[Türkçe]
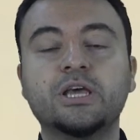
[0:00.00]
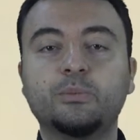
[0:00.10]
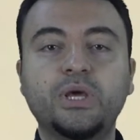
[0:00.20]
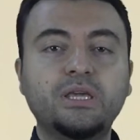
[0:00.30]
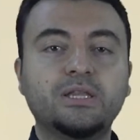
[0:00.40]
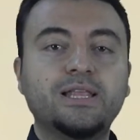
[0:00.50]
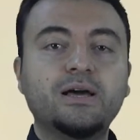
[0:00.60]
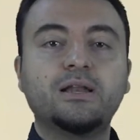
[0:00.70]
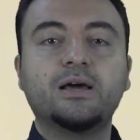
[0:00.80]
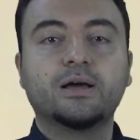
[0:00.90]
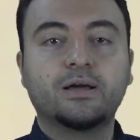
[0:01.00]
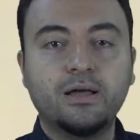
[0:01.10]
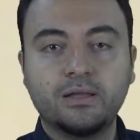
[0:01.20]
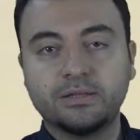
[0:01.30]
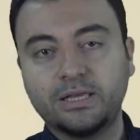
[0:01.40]
Peki ne
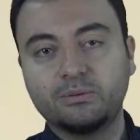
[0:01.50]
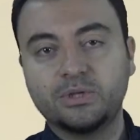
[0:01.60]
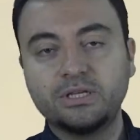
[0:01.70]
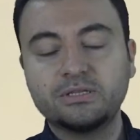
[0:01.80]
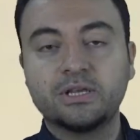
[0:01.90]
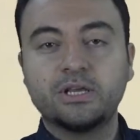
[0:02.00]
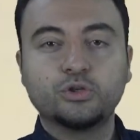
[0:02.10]
alaka diyebiliriz?